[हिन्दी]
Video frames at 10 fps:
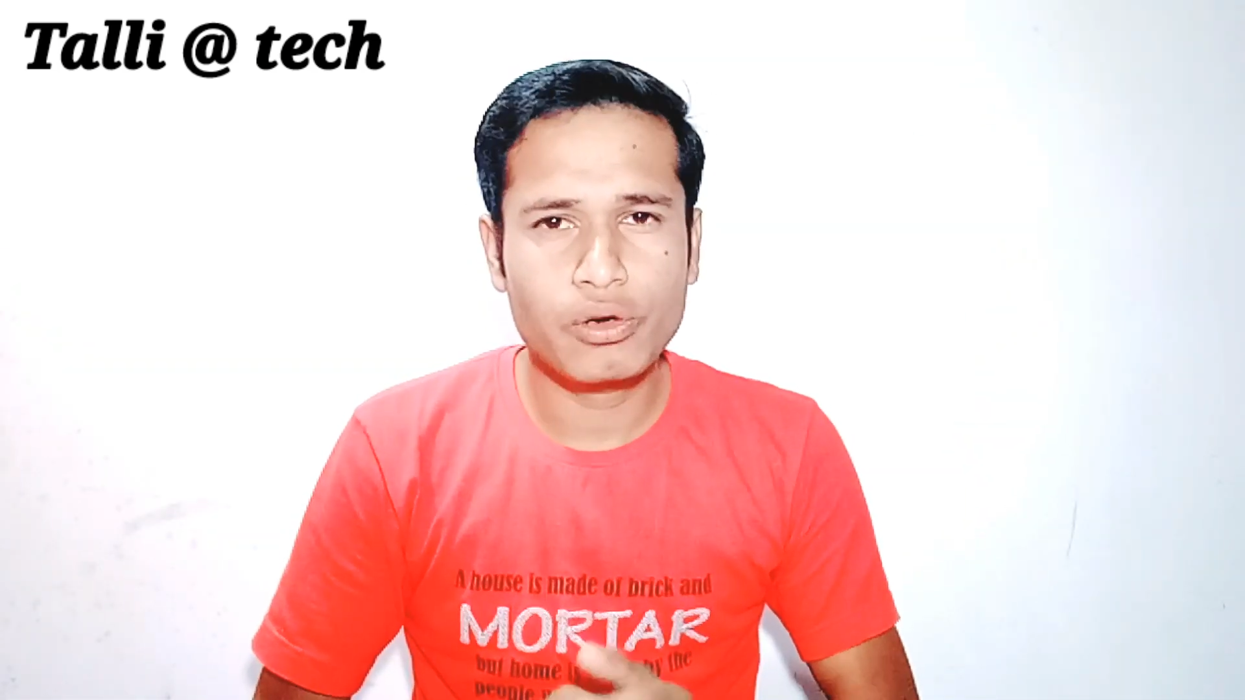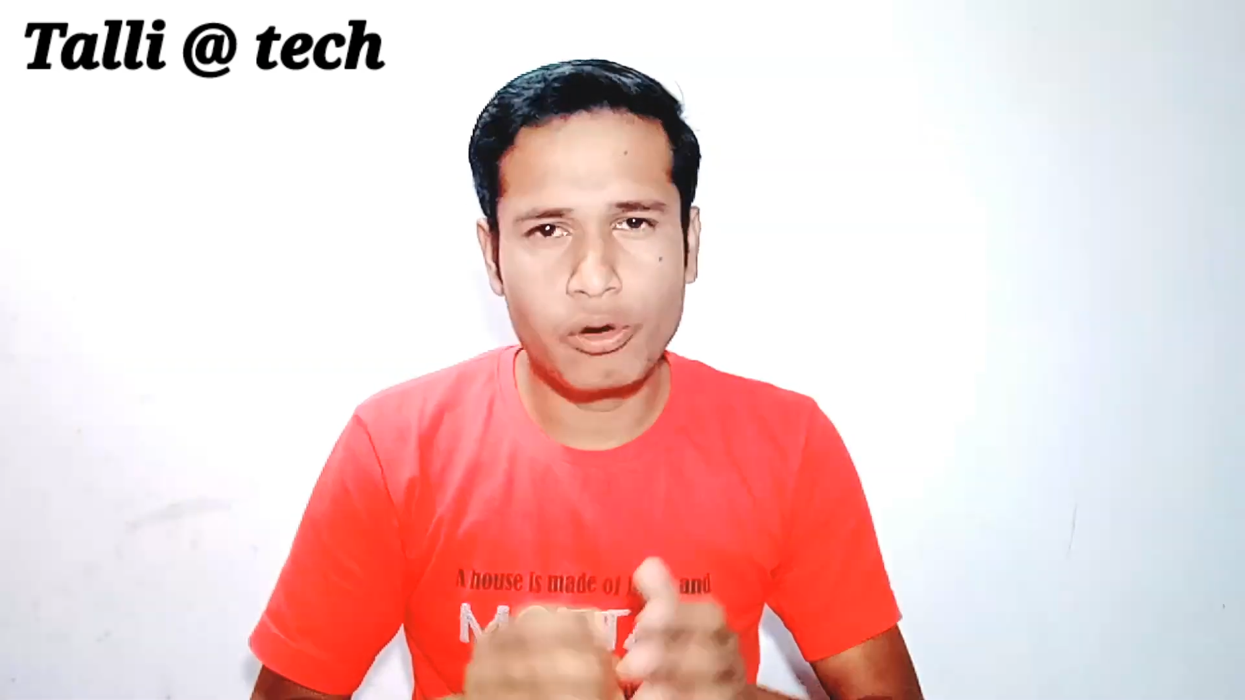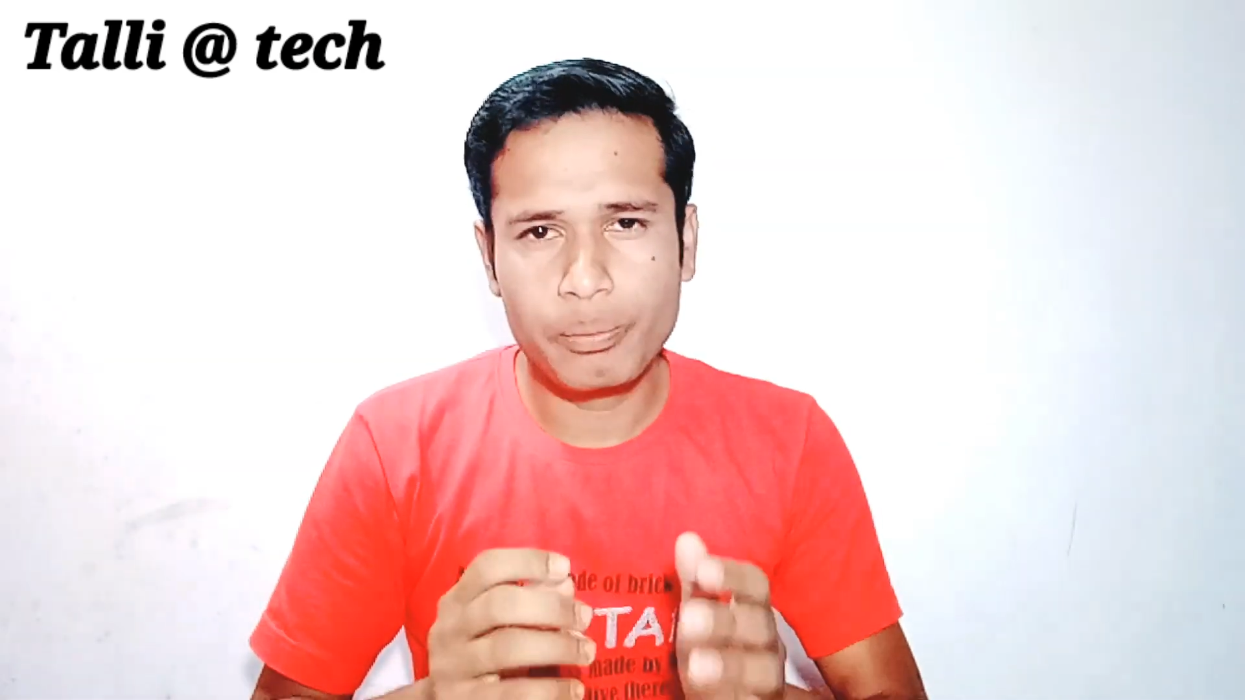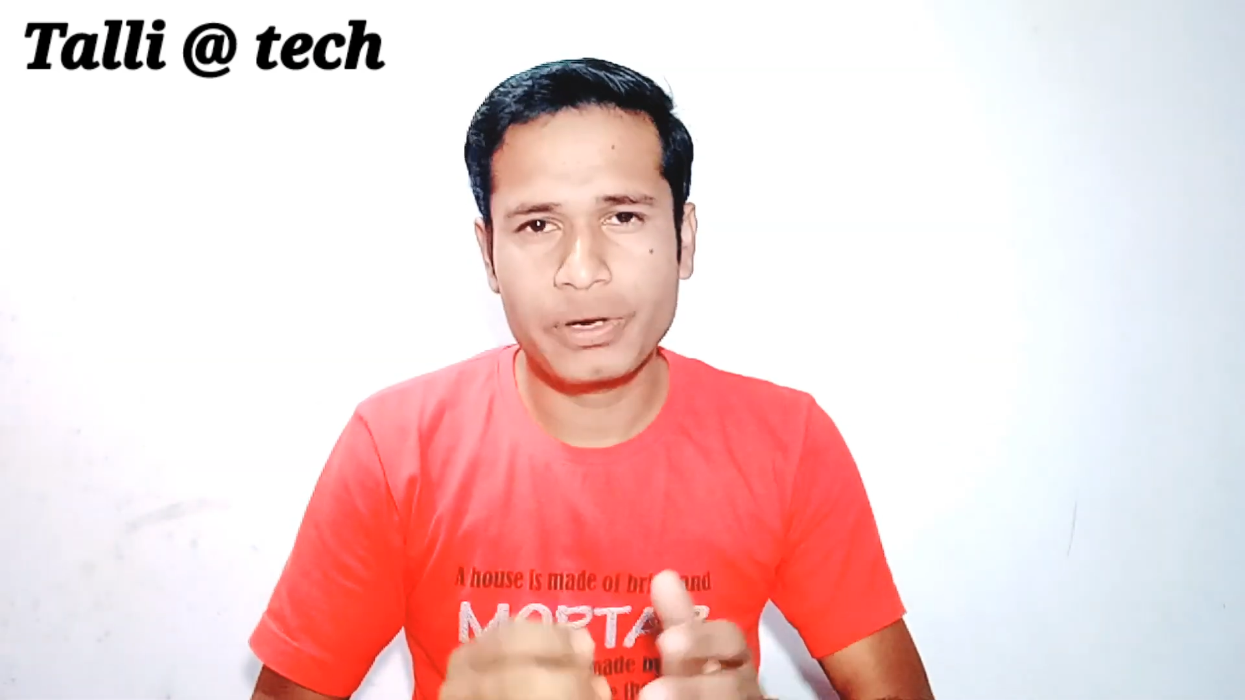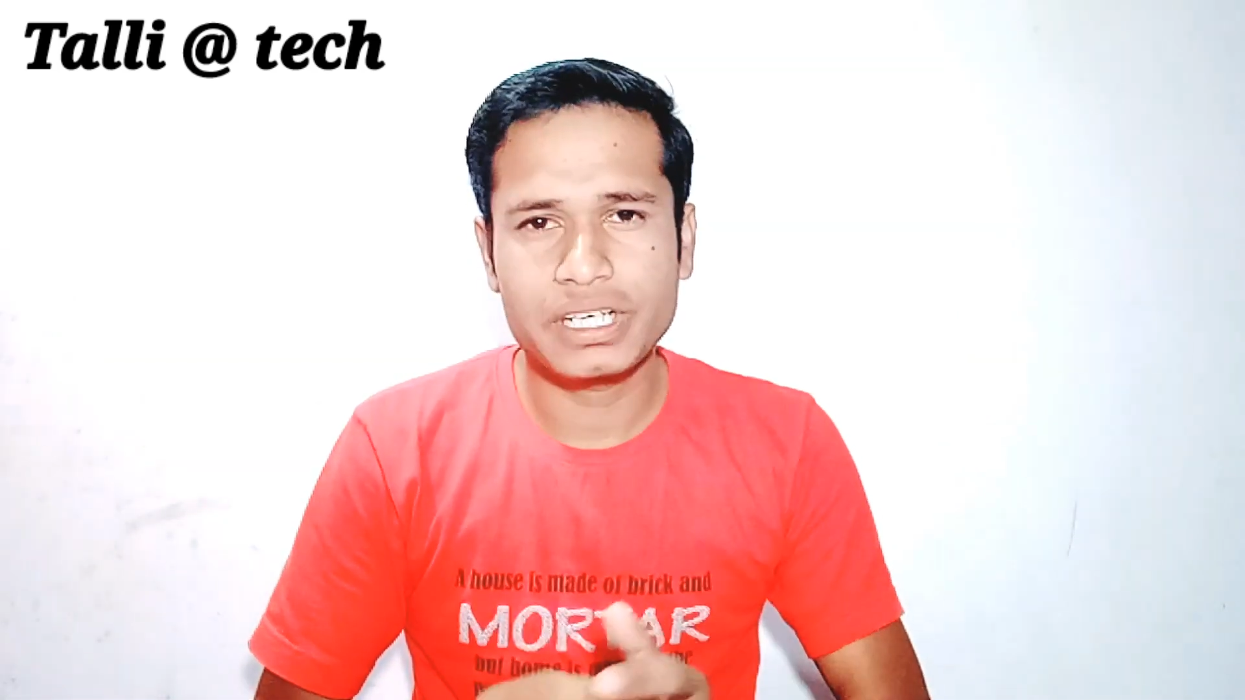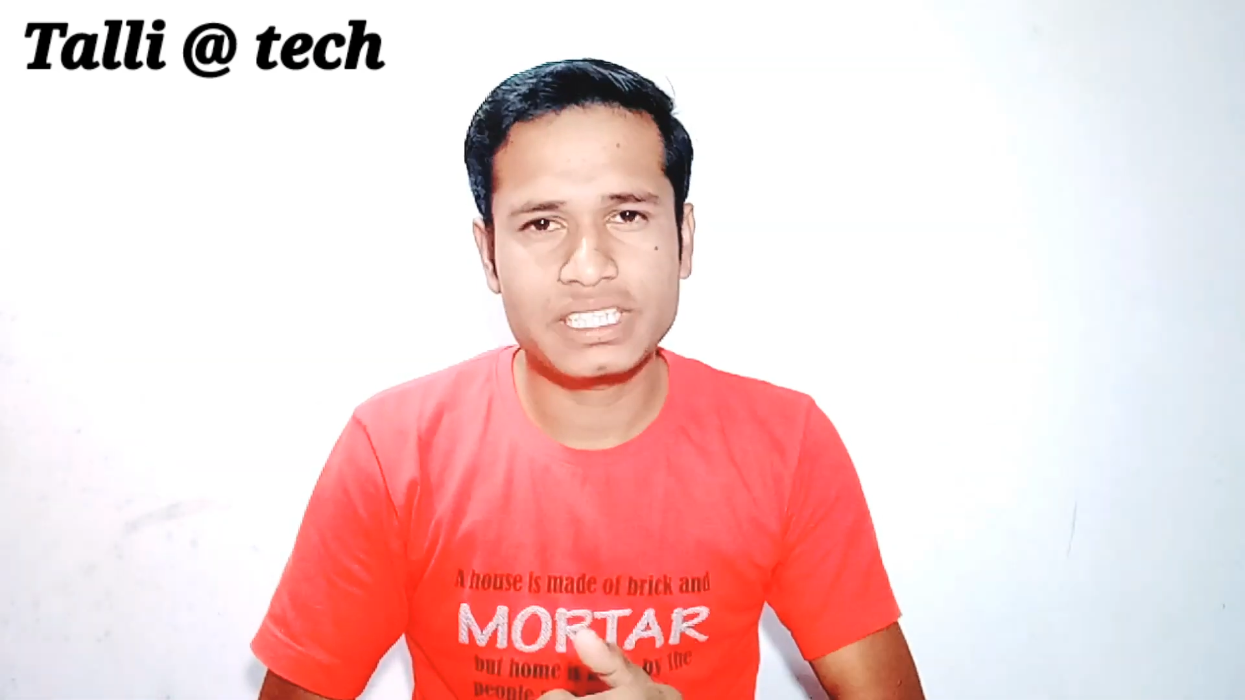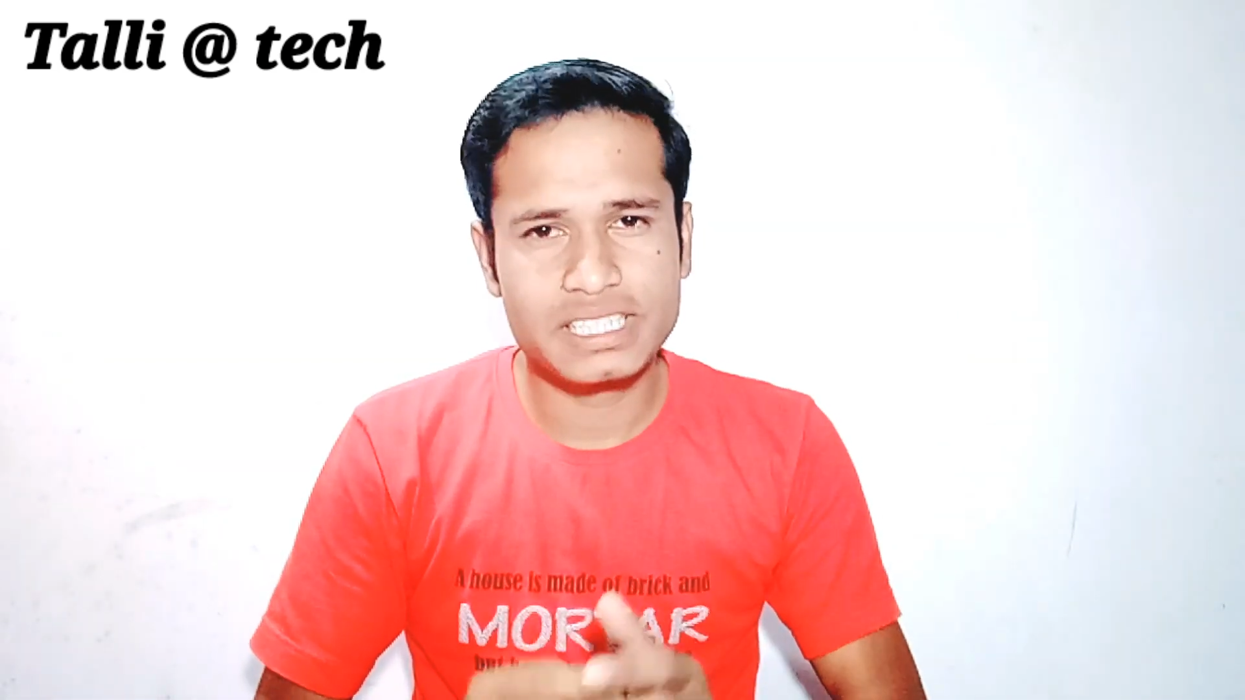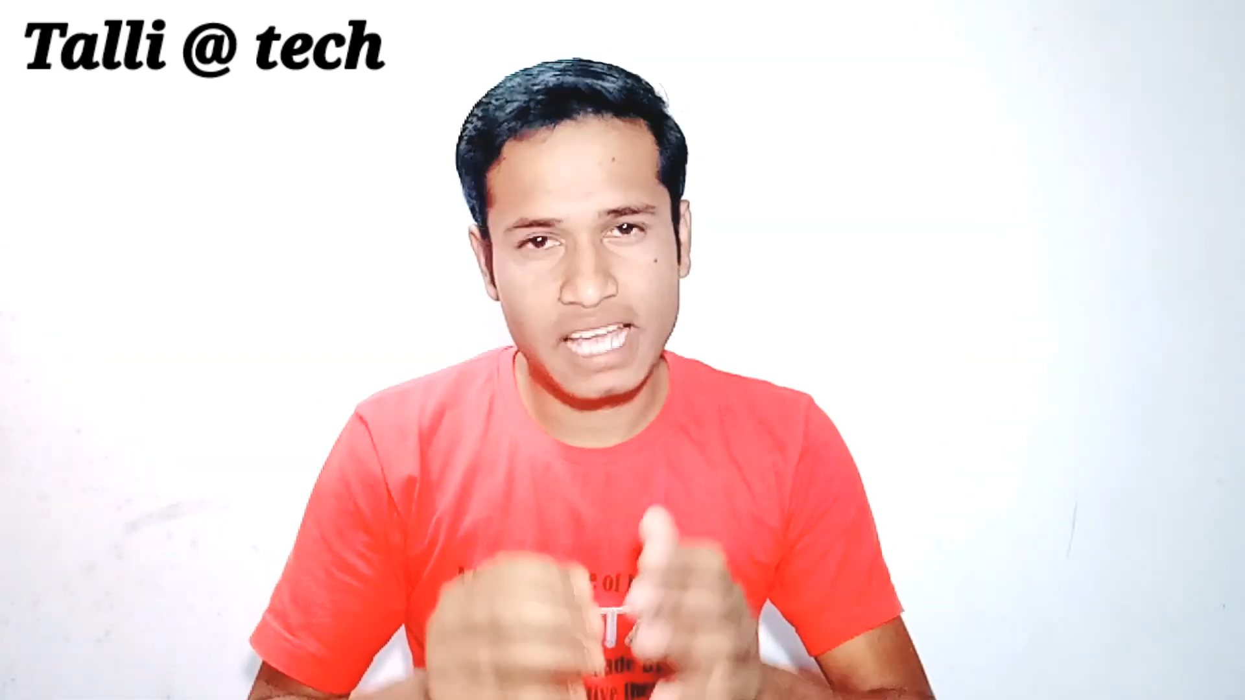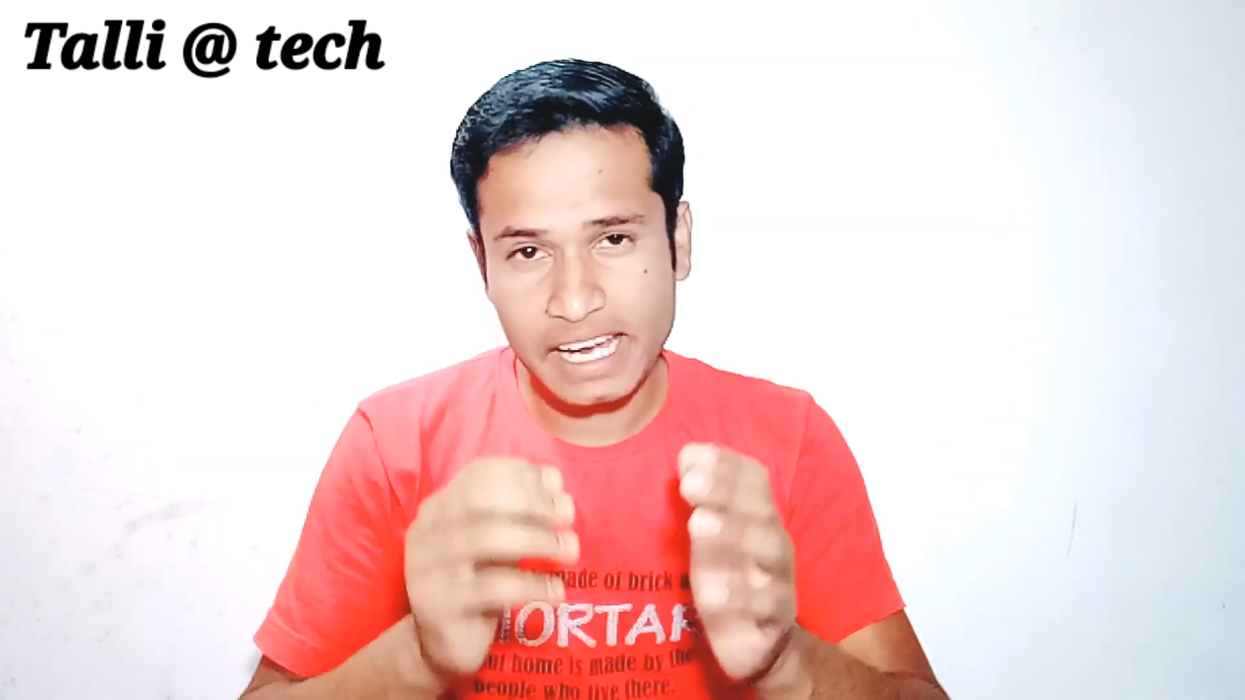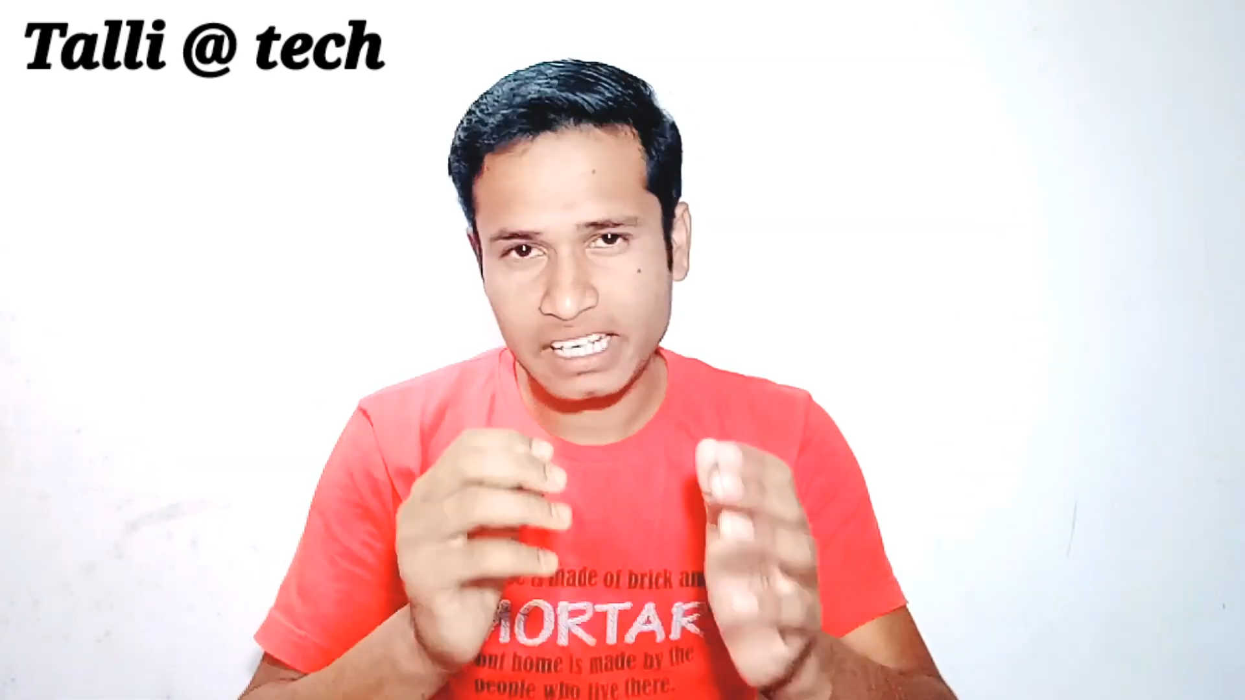कॉपीराइट
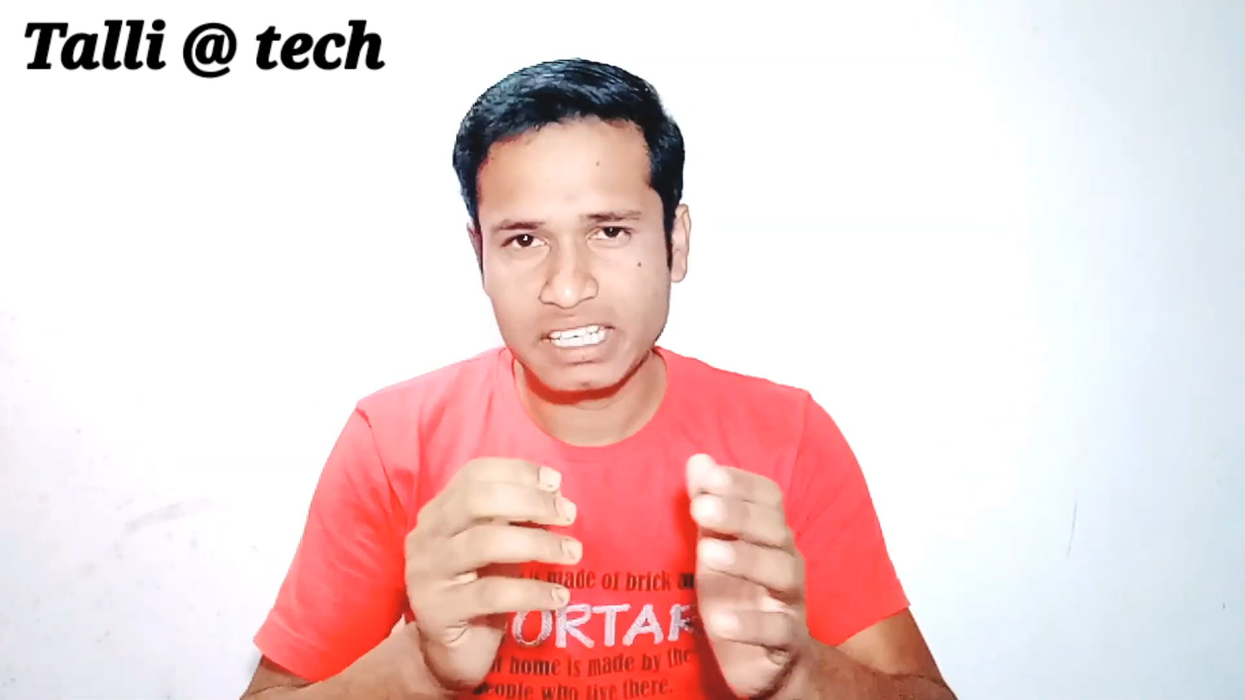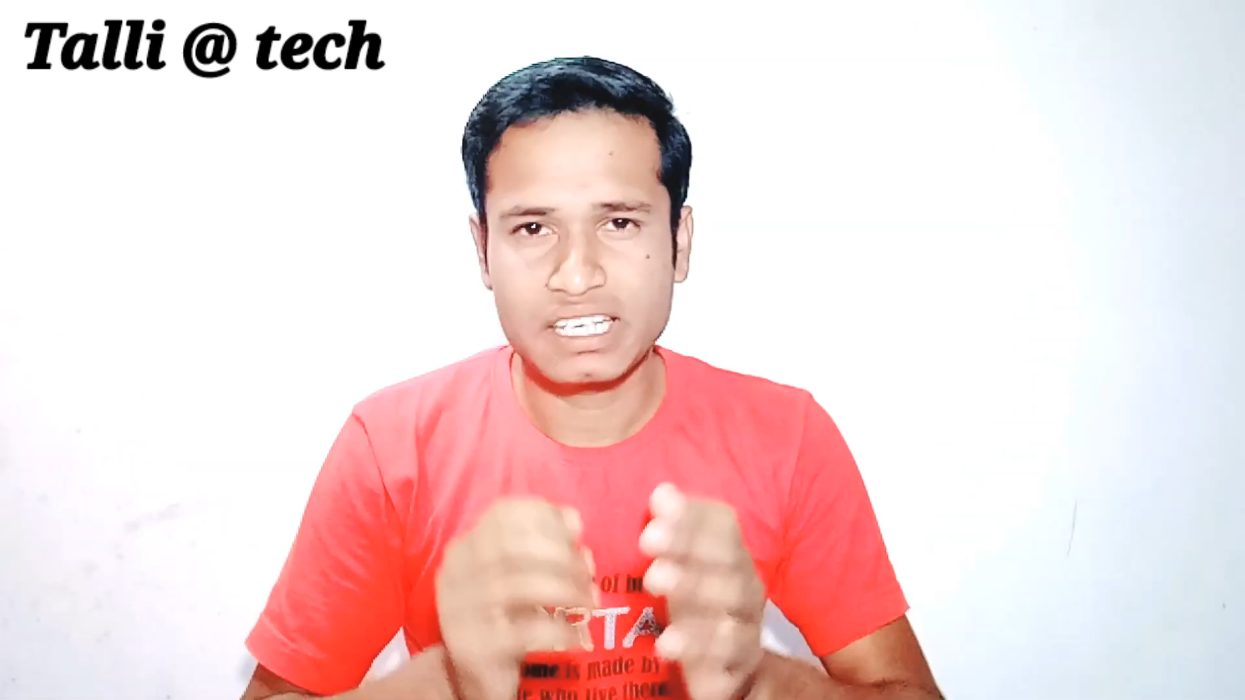स्ट्राइक